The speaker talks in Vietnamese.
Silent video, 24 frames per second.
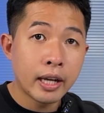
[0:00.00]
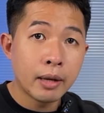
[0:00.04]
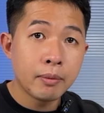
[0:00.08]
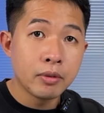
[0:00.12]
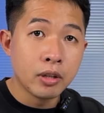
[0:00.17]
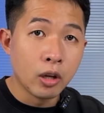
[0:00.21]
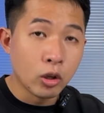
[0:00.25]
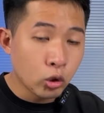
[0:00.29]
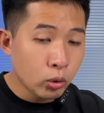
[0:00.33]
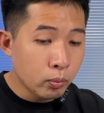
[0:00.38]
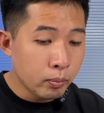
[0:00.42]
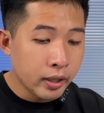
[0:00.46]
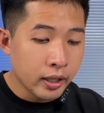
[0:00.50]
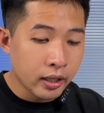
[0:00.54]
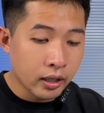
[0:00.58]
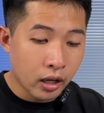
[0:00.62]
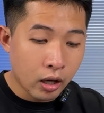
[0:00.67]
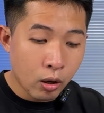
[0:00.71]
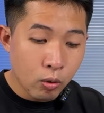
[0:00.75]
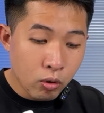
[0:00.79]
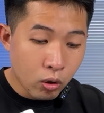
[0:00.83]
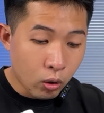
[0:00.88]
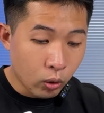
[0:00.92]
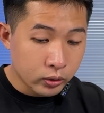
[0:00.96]
em nhớ giúp mình là
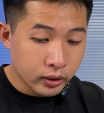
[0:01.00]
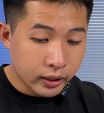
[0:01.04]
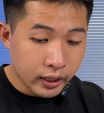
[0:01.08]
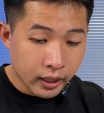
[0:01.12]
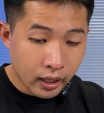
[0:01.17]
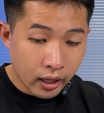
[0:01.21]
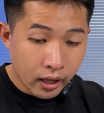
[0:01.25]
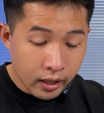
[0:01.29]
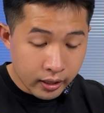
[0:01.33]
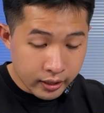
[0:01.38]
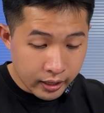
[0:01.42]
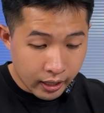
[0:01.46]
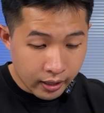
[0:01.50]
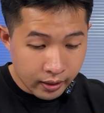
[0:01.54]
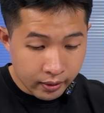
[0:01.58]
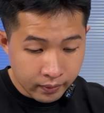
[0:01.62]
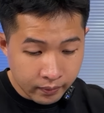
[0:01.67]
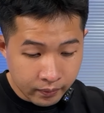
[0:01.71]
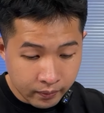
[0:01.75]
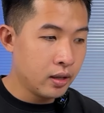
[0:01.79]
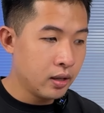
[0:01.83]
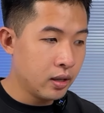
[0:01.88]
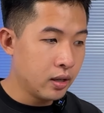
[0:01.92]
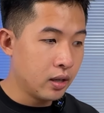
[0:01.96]
không có sticker nha
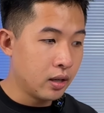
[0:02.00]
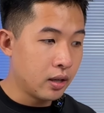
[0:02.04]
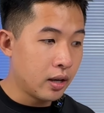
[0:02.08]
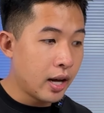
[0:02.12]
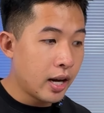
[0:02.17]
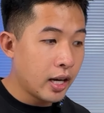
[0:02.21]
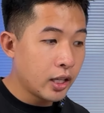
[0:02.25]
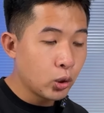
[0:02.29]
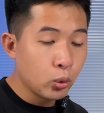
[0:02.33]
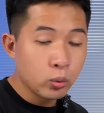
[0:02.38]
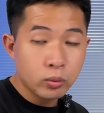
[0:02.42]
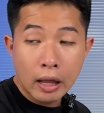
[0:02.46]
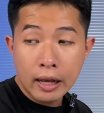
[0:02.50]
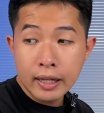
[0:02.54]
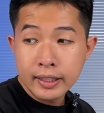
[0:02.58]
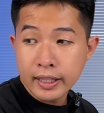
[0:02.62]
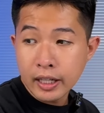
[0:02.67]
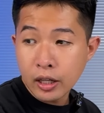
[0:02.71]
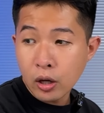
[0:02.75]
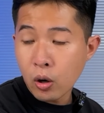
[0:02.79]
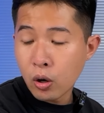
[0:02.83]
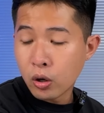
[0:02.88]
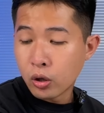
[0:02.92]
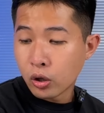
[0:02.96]
ở đây chúng ta sẽ
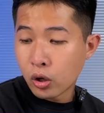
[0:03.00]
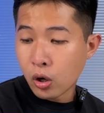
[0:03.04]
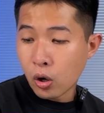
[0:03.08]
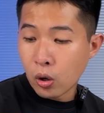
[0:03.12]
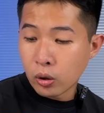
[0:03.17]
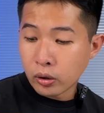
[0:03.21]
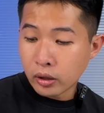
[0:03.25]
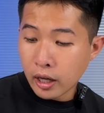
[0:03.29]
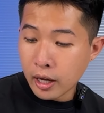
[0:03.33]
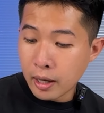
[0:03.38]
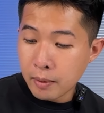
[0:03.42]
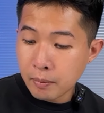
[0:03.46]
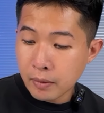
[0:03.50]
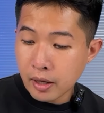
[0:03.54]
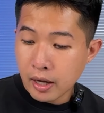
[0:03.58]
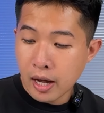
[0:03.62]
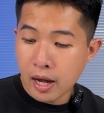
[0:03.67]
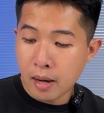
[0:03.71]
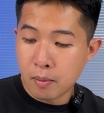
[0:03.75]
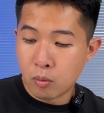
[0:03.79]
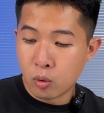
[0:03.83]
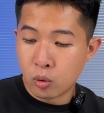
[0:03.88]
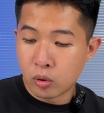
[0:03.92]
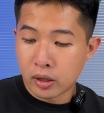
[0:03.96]
còn có thêm
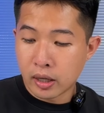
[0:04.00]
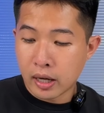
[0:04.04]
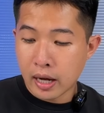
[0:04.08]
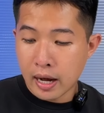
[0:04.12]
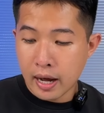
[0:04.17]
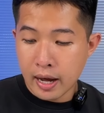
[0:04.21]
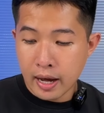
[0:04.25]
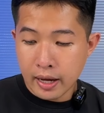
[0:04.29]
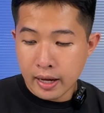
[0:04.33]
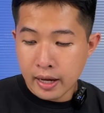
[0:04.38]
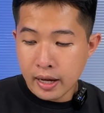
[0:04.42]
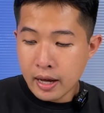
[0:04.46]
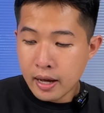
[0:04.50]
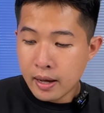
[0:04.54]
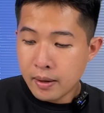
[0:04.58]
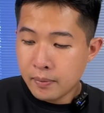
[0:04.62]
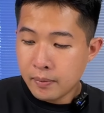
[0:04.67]
cả một cái